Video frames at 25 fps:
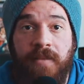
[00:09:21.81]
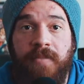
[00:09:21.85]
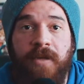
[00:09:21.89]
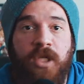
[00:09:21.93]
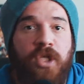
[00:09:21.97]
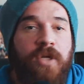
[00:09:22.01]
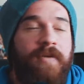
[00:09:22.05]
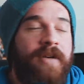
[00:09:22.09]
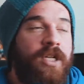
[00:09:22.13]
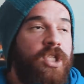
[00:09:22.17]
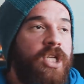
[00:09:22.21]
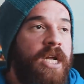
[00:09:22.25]
Mi
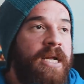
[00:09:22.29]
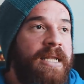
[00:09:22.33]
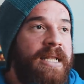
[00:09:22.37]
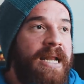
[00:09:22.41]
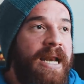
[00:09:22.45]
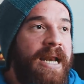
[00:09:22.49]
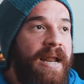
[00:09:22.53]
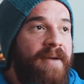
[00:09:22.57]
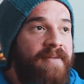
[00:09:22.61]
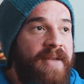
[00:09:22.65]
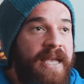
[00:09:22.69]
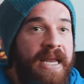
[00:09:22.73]
piace mangiare
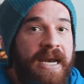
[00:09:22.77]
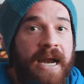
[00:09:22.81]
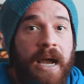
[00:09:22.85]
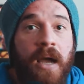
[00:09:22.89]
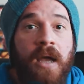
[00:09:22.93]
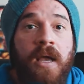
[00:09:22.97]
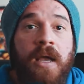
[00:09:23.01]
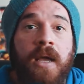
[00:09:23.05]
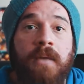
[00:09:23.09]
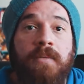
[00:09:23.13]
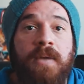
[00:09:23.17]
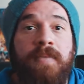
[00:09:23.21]

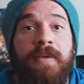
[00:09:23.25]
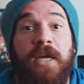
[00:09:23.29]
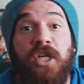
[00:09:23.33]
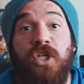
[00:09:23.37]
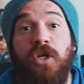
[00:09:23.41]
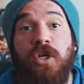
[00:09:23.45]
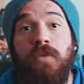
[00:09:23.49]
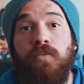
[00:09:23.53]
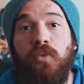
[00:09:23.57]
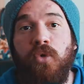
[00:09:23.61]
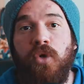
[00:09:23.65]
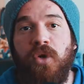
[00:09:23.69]
dell'avena, mi
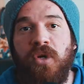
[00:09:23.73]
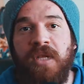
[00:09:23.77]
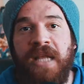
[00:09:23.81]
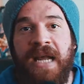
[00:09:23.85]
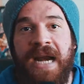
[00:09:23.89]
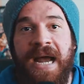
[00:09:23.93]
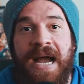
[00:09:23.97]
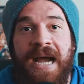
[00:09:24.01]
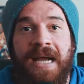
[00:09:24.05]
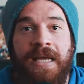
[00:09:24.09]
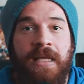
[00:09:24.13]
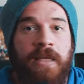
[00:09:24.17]
piace il burro
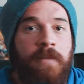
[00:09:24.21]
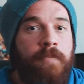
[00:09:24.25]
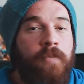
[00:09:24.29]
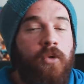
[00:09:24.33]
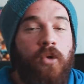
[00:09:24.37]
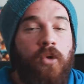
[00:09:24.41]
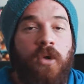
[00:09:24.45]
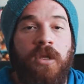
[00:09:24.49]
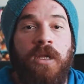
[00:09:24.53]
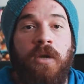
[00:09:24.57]
d'arachidi più